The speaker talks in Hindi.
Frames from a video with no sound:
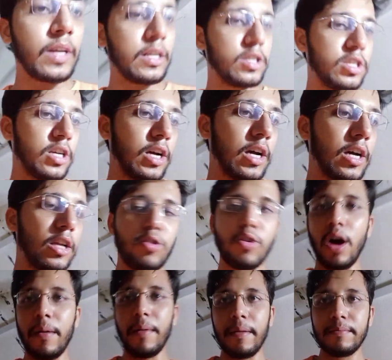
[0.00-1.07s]
अच्छा
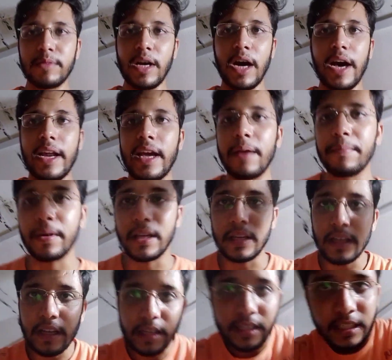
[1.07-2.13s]
तो अब हम जा रहे हैं अपनी
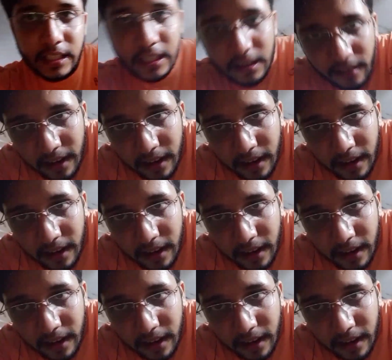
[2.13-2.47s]
ये